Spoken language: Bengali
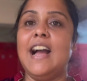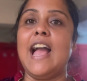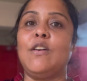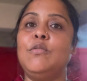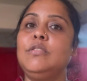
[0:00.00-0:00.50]

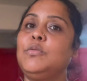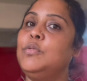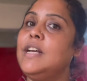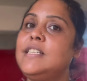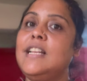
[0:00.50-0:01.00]
এখন
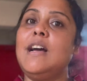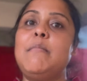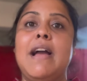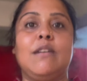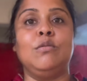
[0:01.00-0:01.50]

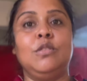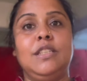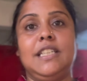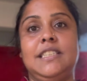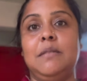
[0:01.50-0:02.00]
খুলেছিলাম এখনও
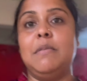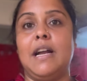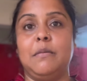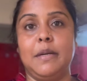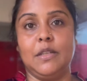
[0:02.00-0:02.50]
দেখছি
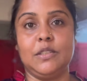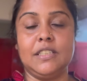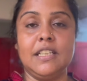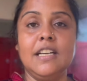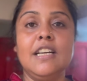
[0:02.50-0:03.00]
ব্লাড
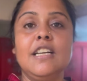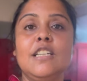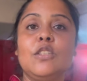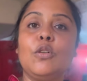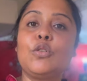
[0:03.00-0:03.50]
বেরোচ্ছে
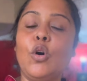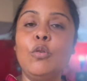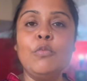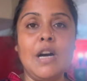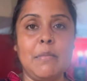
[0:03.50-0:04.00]
তো
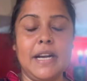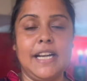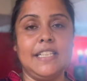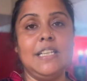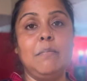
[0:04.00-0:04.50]
সৌম্য আবার
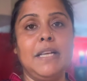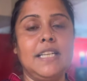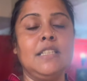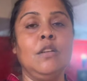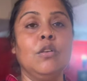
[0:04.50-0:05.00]
এটা দিয়ে
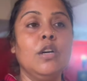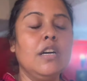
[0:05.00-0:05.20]
বেঁধে দিল